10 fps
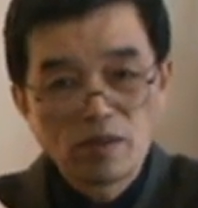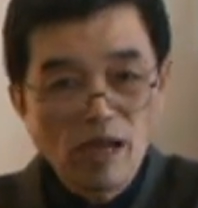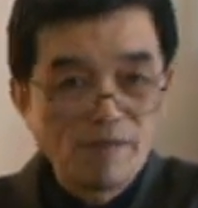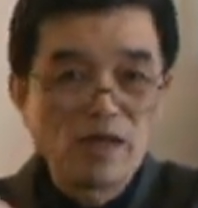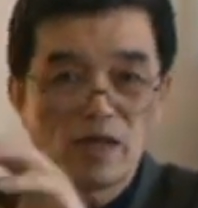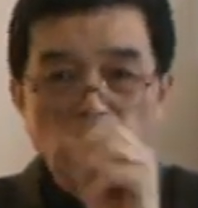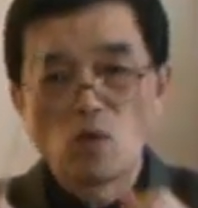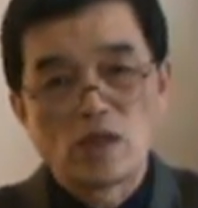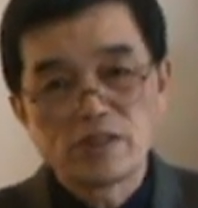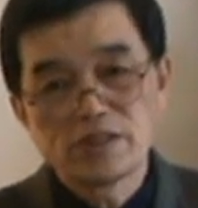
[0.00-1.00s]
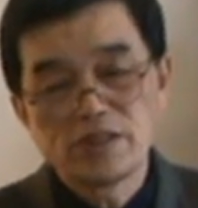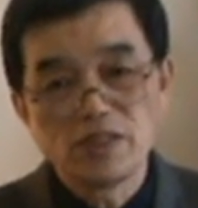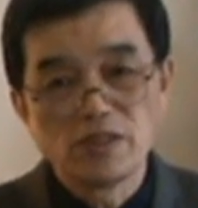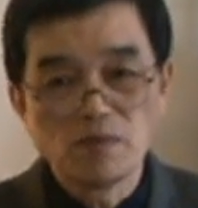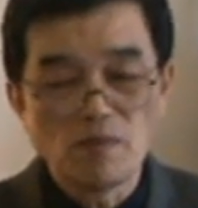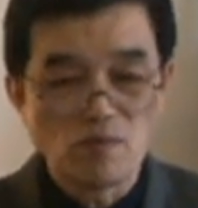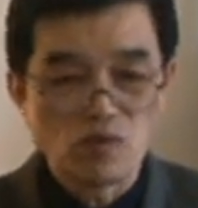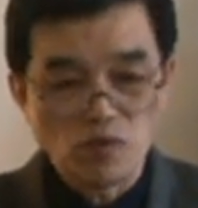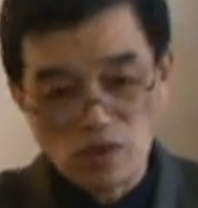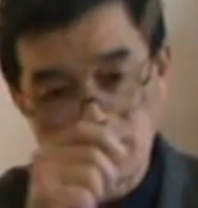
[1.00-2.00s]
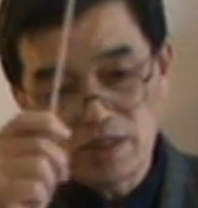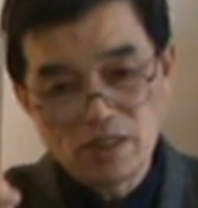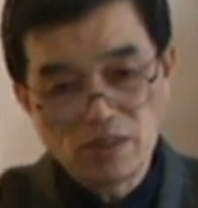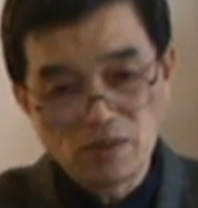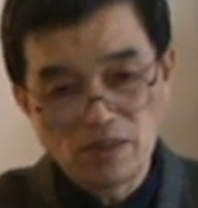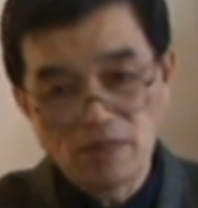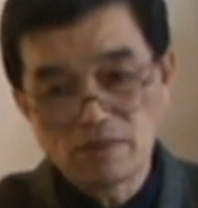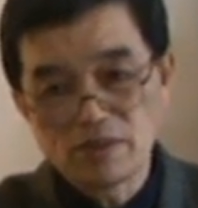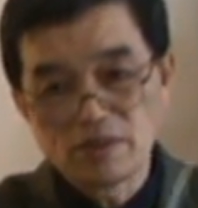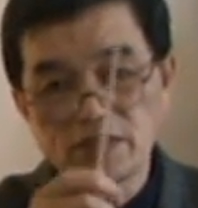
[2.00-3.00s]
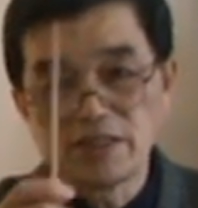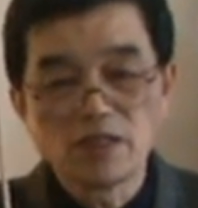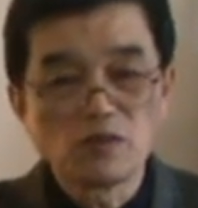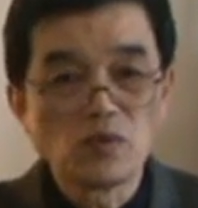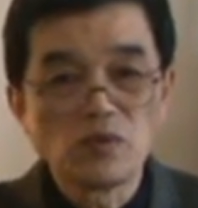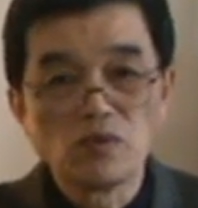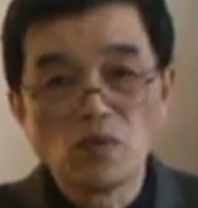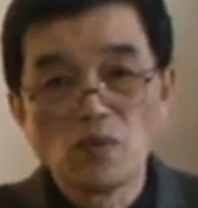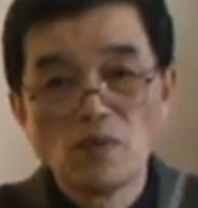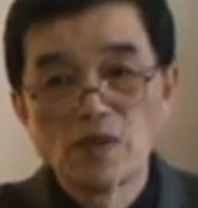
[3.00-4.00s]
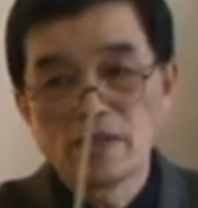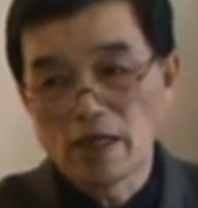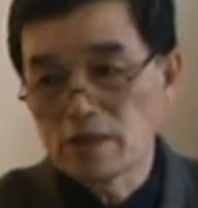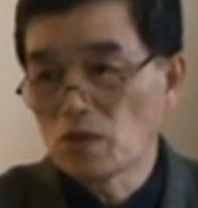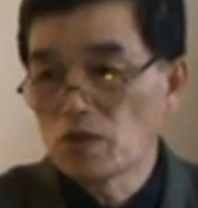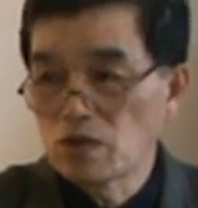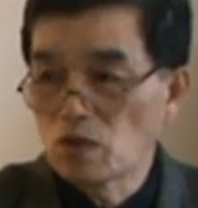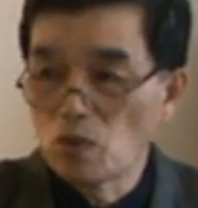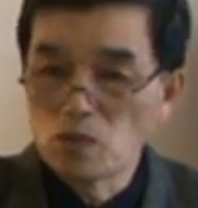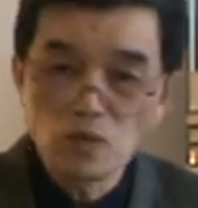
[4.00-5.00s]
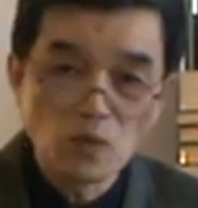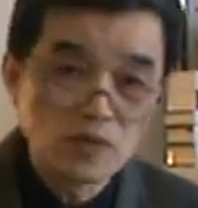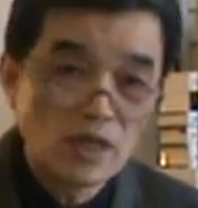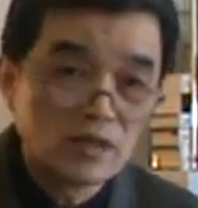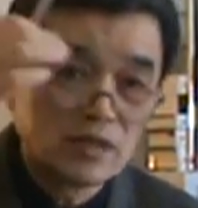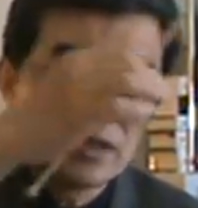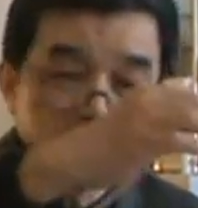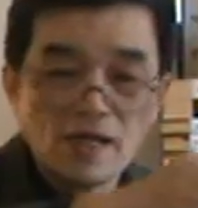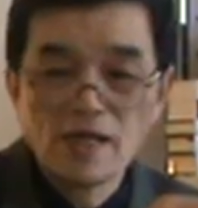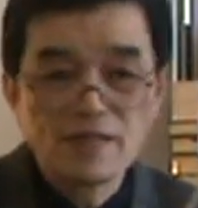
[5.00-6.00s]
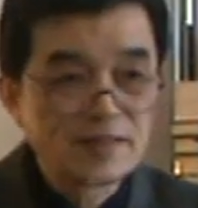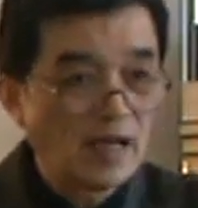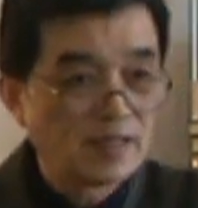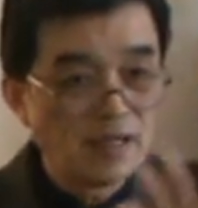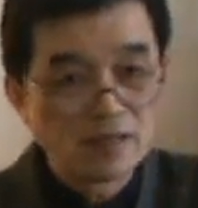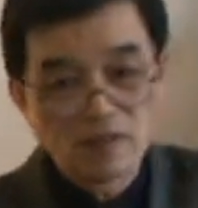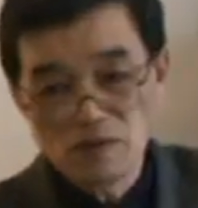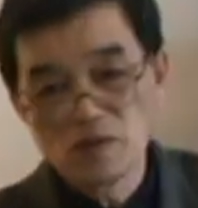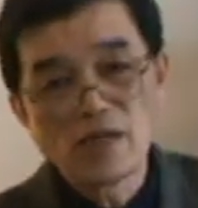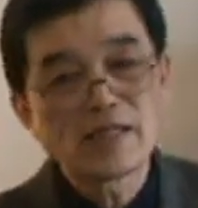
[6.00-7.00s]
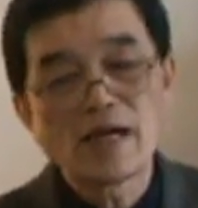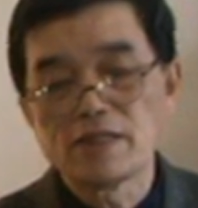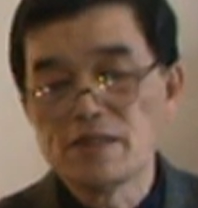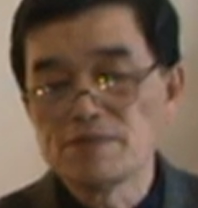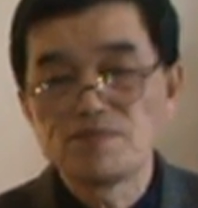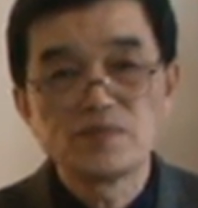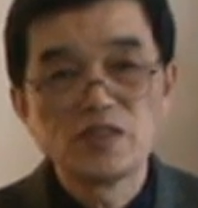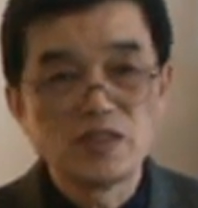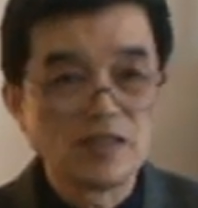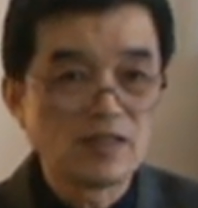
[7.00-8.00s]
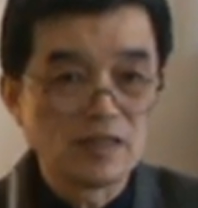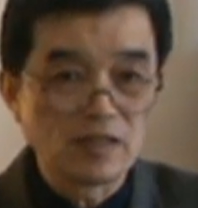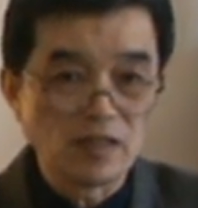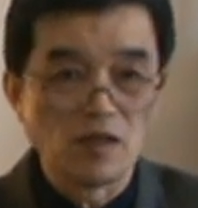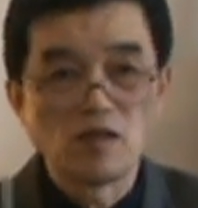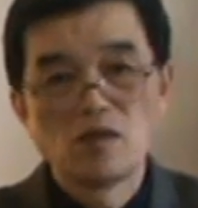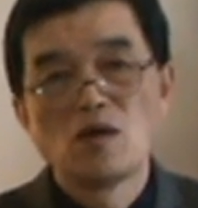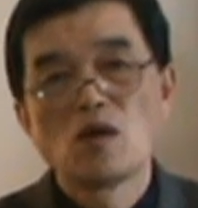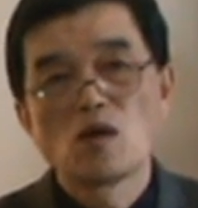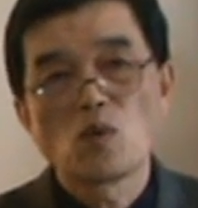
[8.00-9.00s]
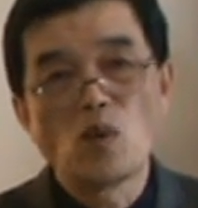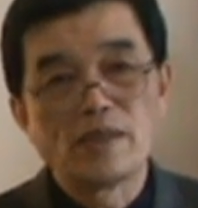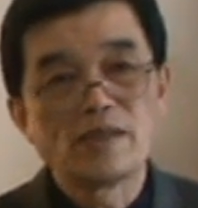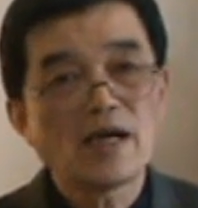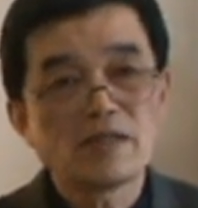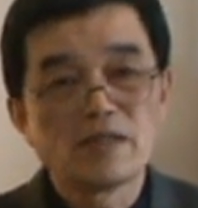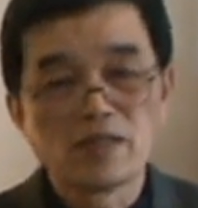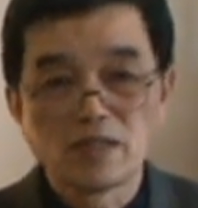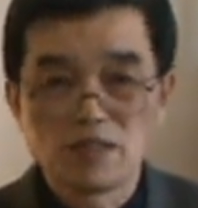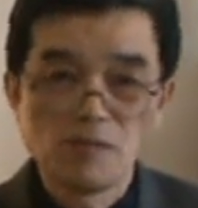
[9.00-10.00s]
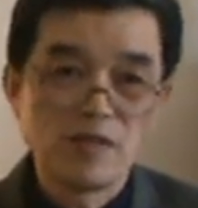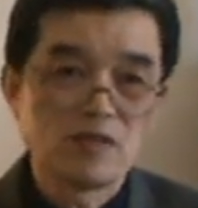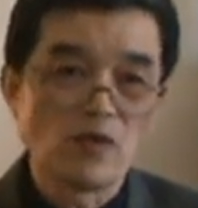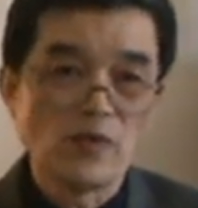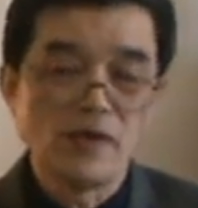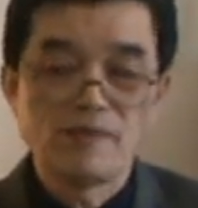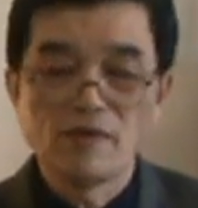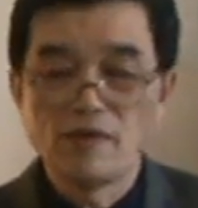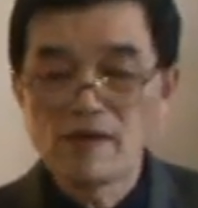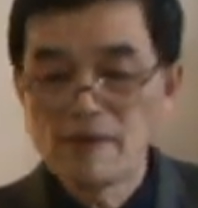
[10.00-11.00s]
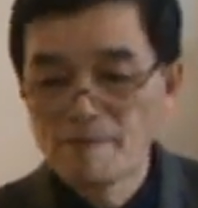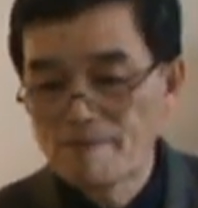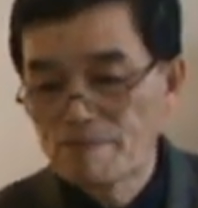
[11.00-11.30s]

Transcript: 太平洋的暖湿气流，随着地球的自西向东运动，它就会从东向西洒向欧亚大地，形成这个。广大的这个植被草原，对吧？